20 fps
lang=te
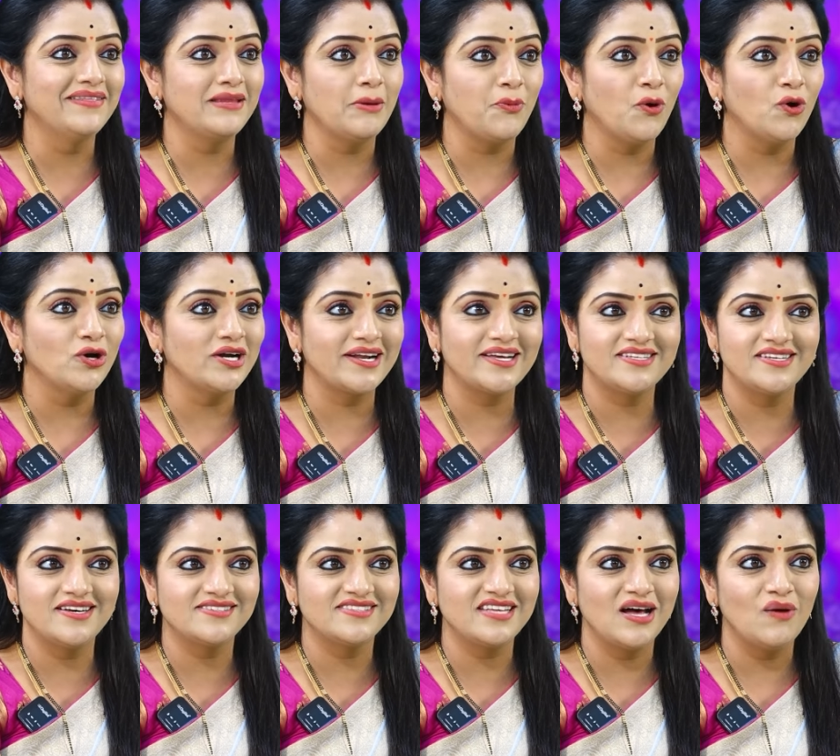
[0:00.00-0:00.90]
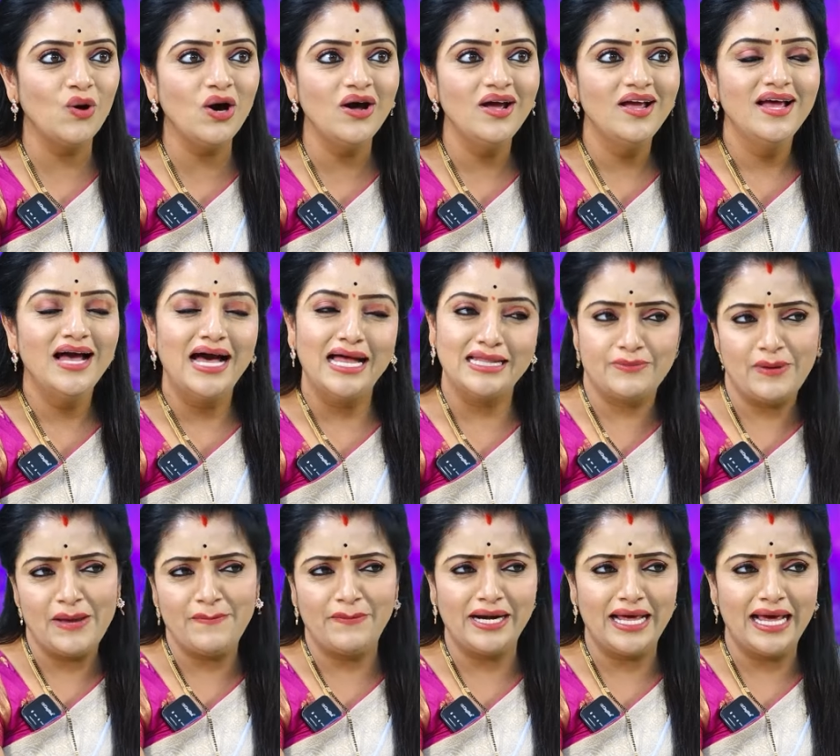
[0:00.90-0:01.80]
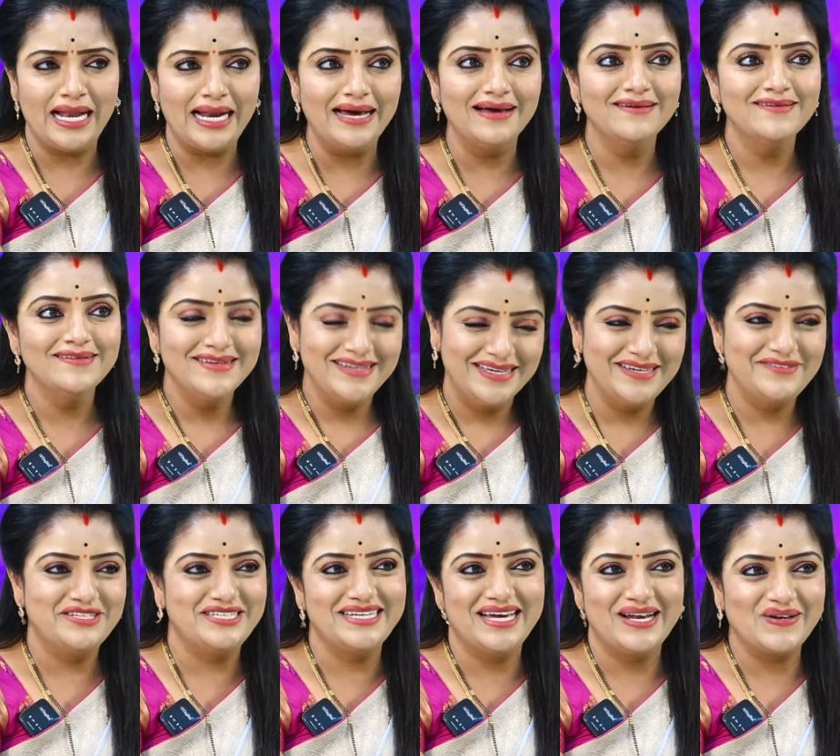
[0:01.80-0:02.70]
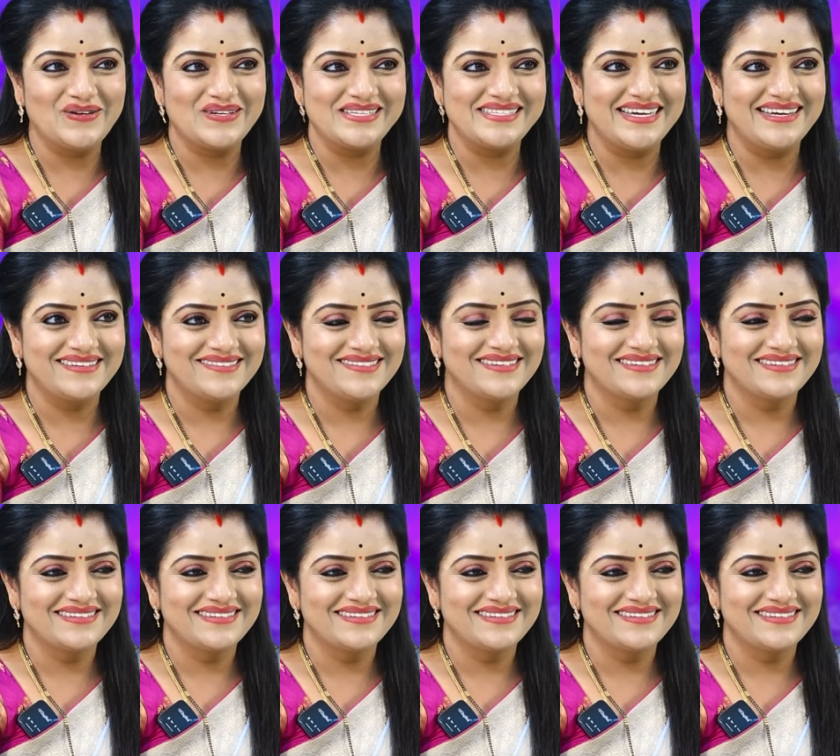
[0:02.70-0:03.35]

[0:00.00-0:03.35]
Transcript: ఎంత పోట్రే చేస్తామో అంత భయపడాలా ఈ విషయాలు ఒక్కసారి